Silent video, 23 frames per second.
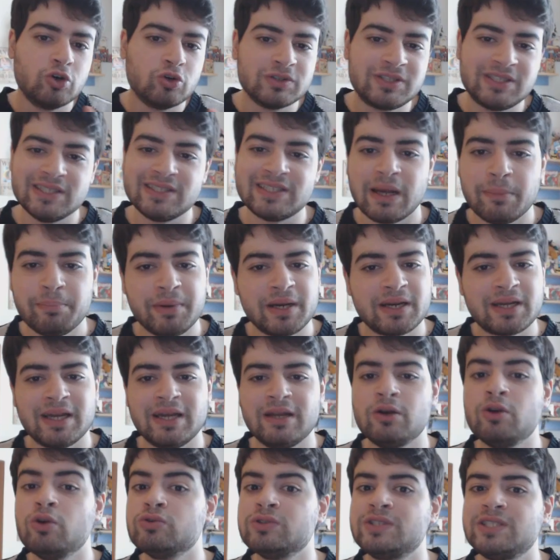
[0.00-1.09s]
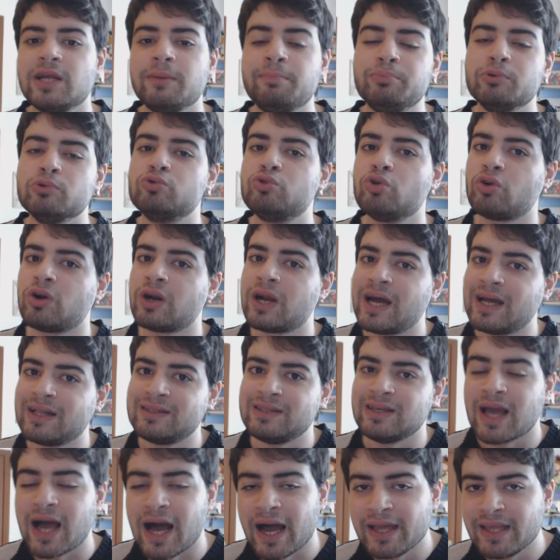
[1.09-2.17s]
non si sa perché non si è più
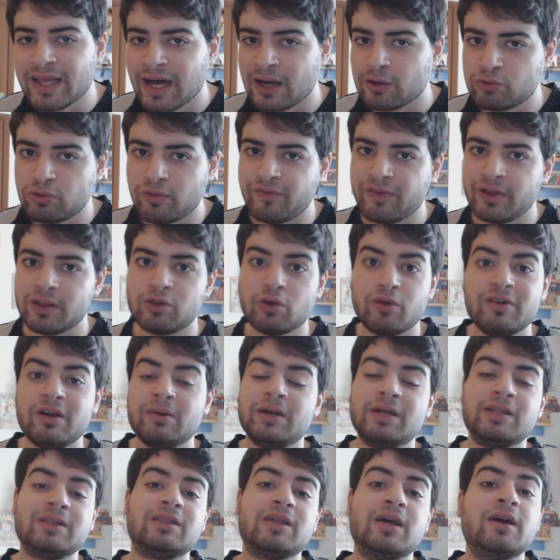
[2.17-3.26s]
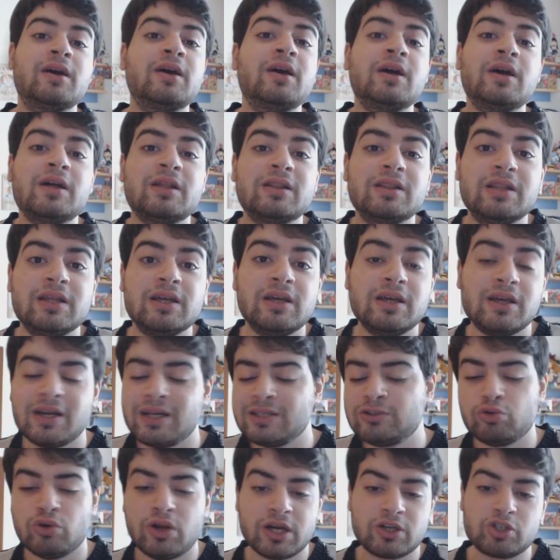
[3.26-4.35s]
tornati agli outfit ovviamente di
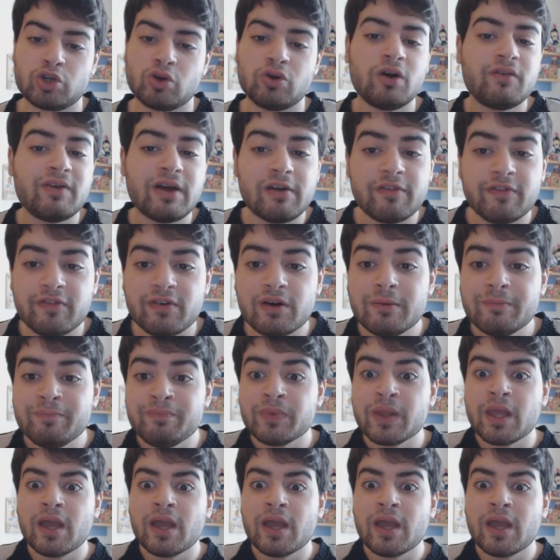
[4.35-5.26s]
Resurrection of F.